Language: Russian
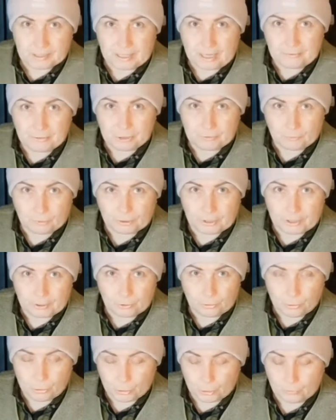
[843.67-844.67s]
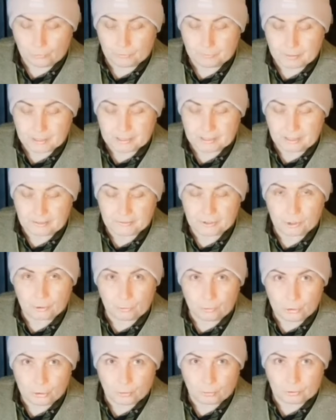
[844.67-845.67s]
Ставишь вот так ручку, вот
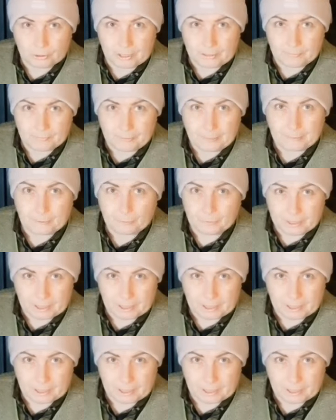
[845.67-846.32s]
поставьте ручку там,